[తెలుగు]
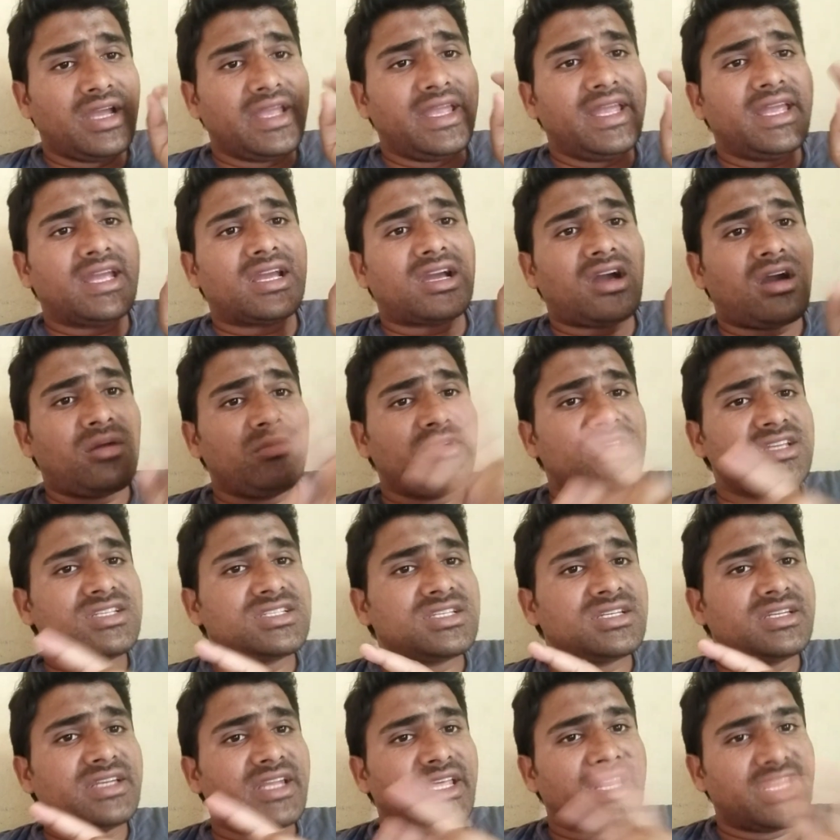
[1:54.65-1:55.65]
ఈ
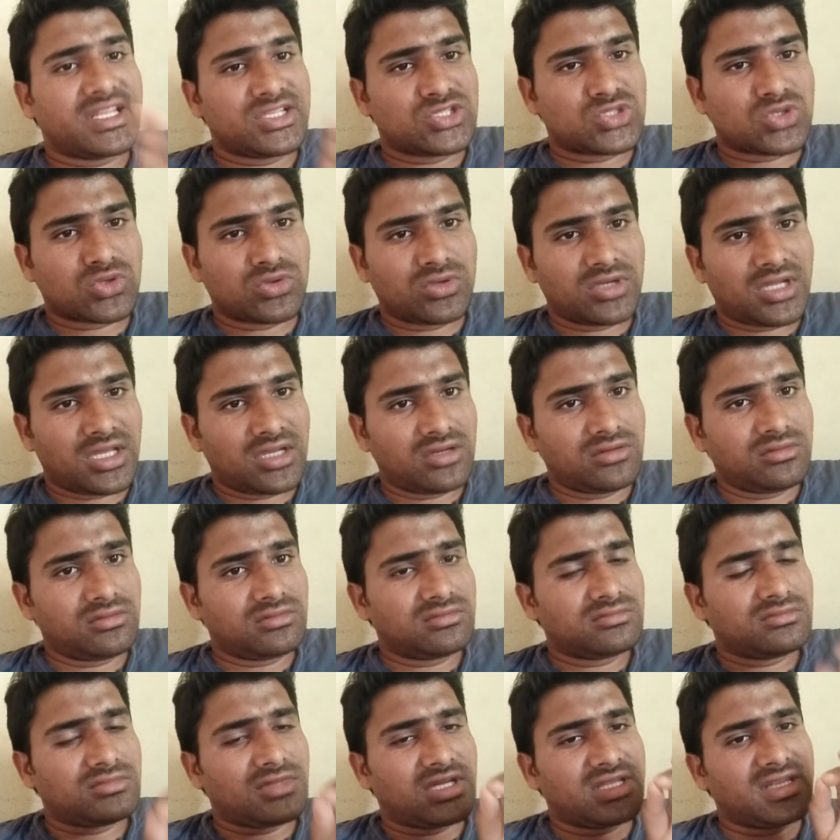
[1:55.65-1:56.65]
కాంబినేషన్ నేను ఎంచుకున్నాను
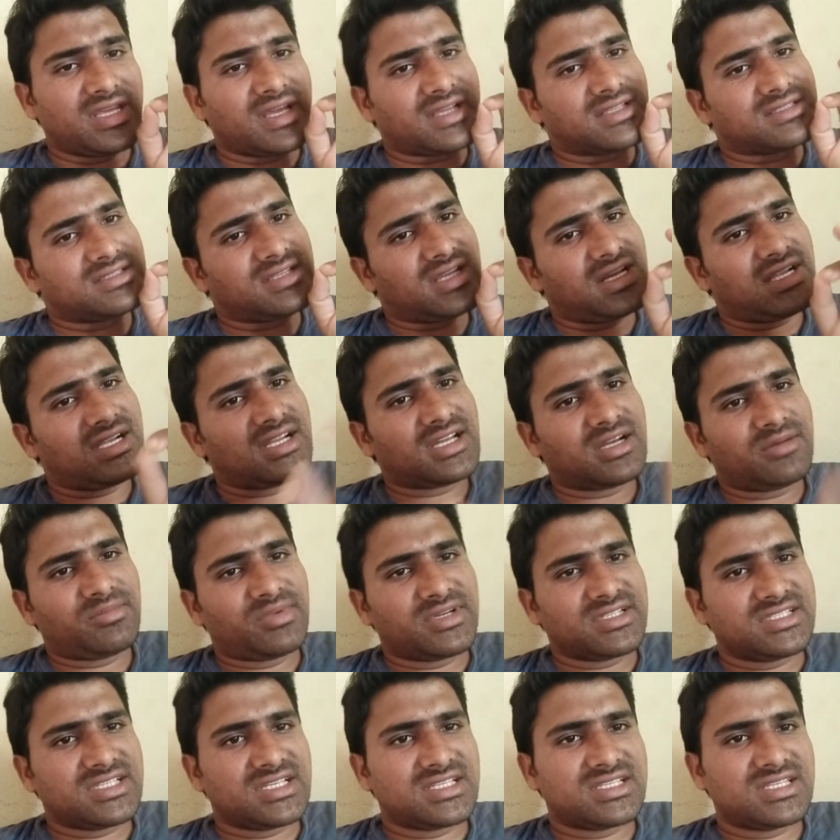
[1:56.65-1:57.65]
అది ఎక్సలెంట్గా
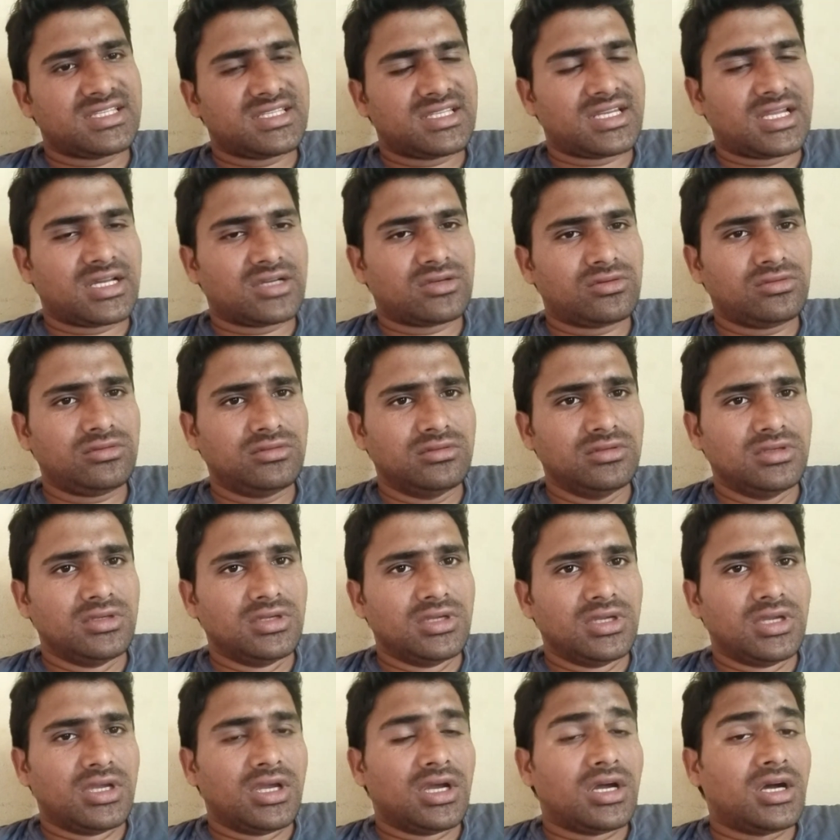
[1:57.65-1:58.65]
పనిచేసింది నాకు
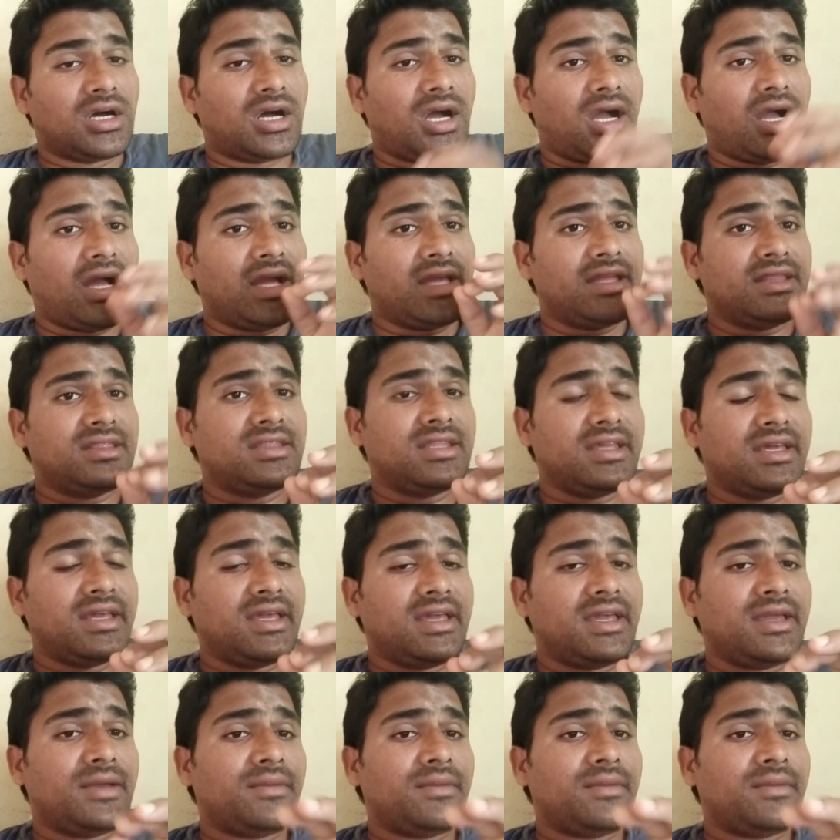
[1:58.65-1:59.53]
అయితే